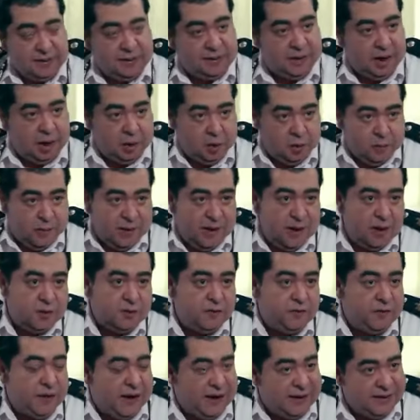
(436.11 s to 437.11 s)
اطلعي له بقى
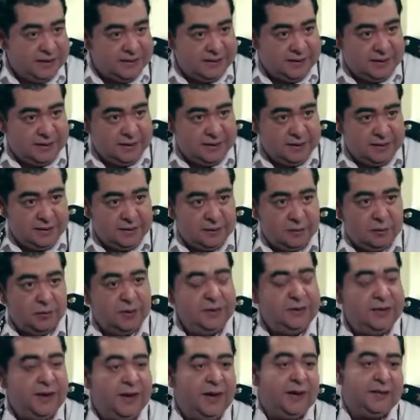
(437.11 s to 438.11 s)
شوفي عايز ايه
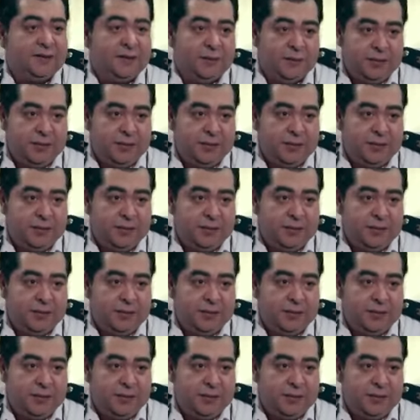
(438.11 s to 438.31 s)
وانت راجعه